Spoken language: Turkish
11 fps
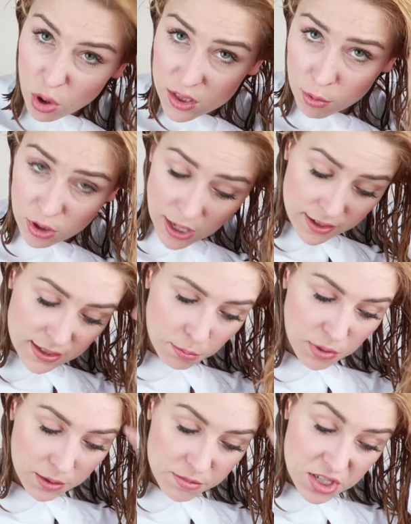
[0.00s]
Bu arada bu
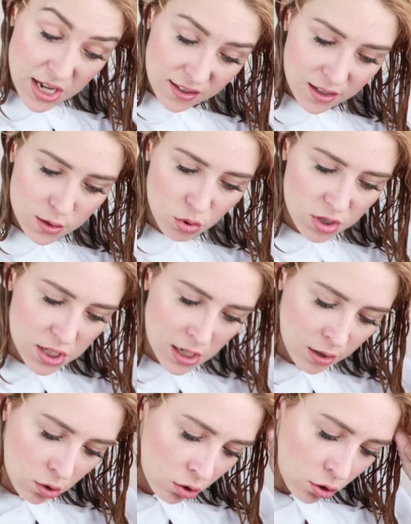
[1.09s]
keratin bakımı şeyde de çok işe
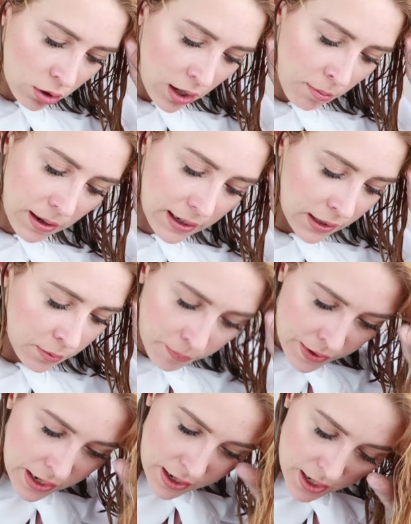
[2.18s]
yarıyor diyorlar. Bakalım
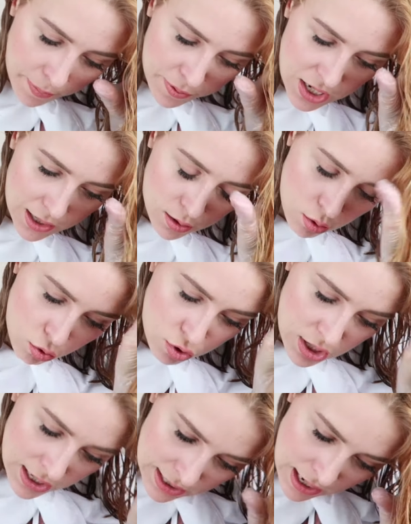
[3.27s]
yapacağız,
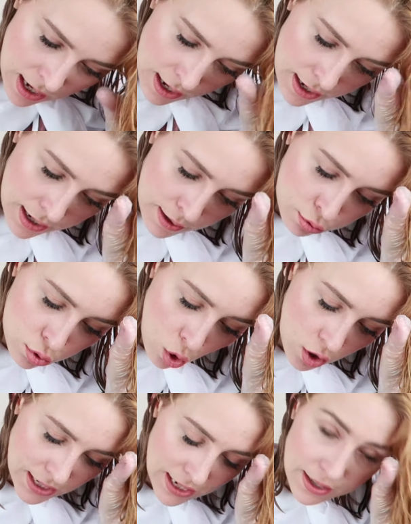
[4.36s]
göreceğiz. Ee, bu
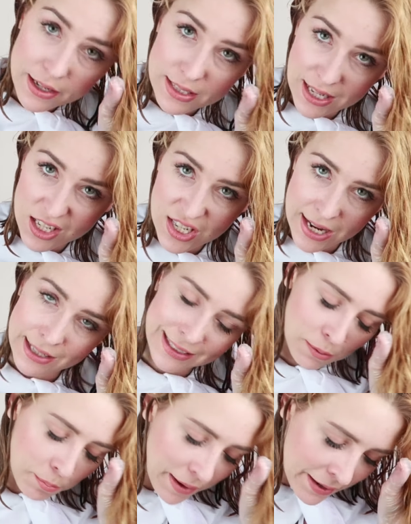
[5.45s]
zor taranan saçlarda
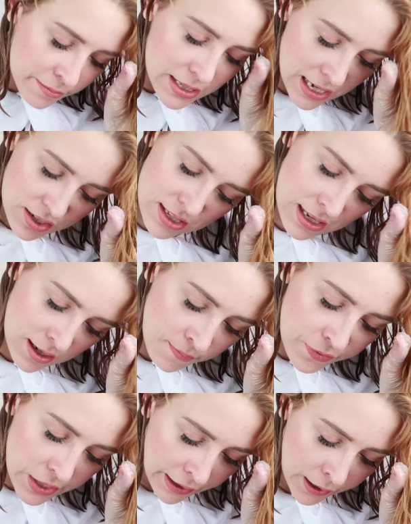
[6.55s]
ki benim saçlarım
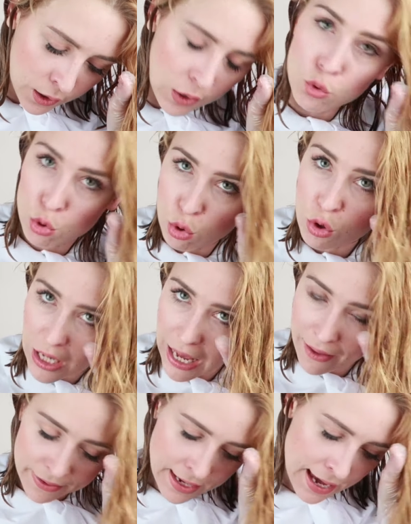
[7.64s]
e,
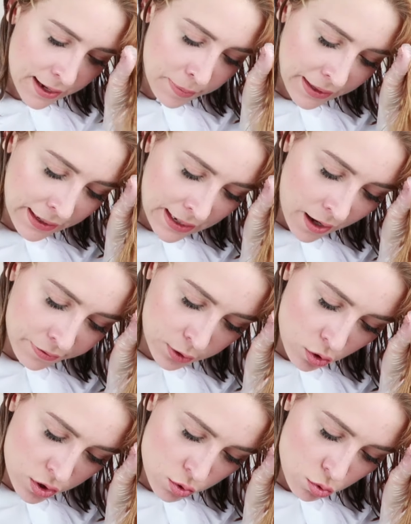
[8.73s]
uzunken yani 1-2 hafta
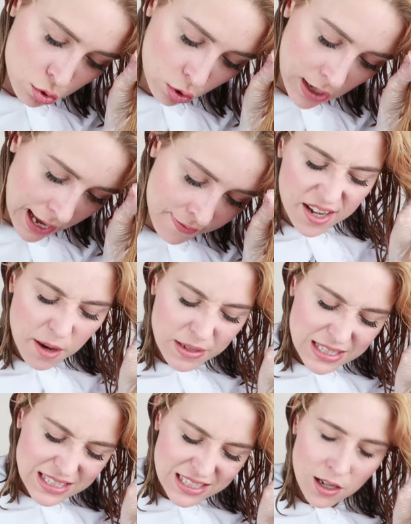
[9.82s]
önce uzunken
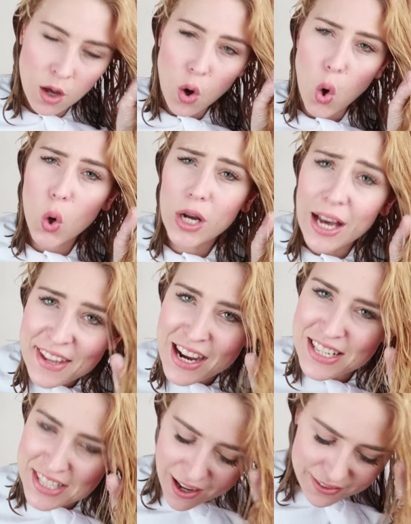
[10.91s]
taraması o
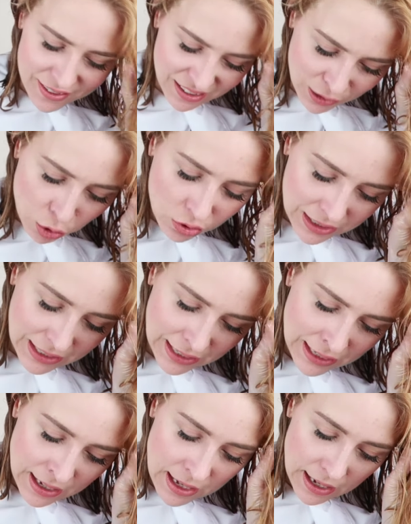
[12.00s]
kadar saat alıyordu ki
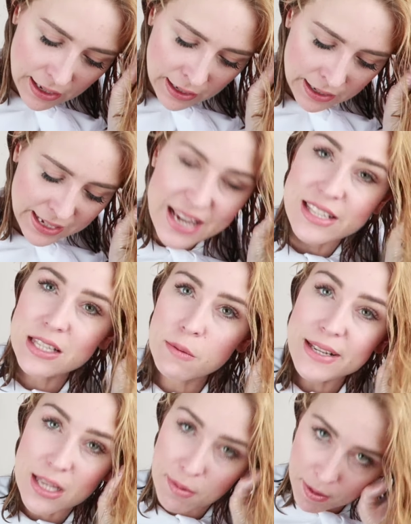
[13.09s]
e,
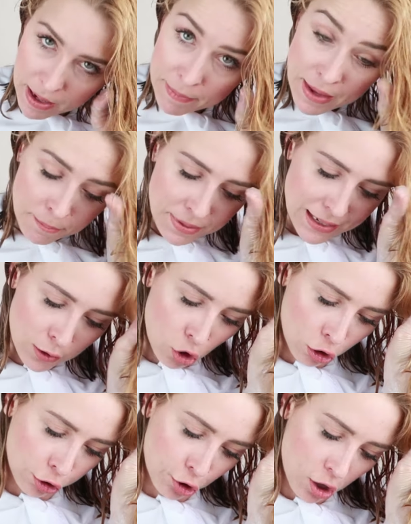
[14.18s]
kestirme sebeplerimden biri
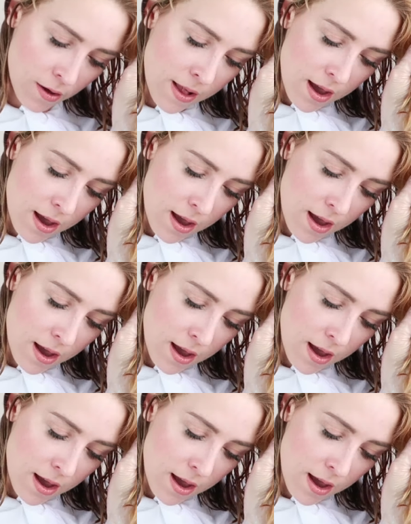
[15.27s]
oldu.